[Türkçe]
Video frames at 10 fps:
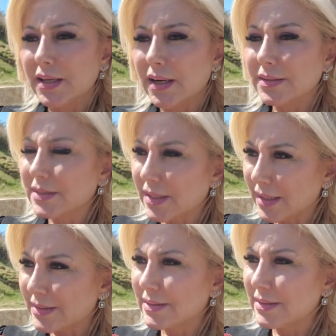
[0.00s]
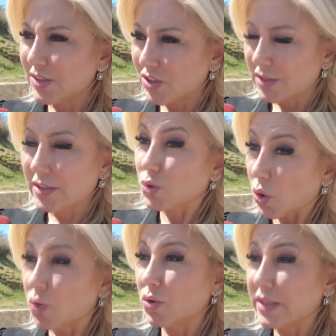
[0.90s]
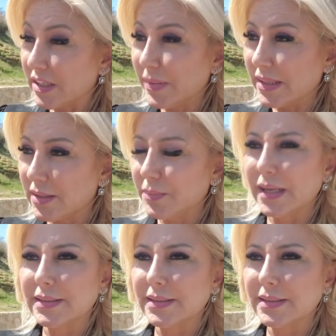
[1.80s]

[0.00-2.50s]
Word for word: hatırlattığı için de çok kıymetli bir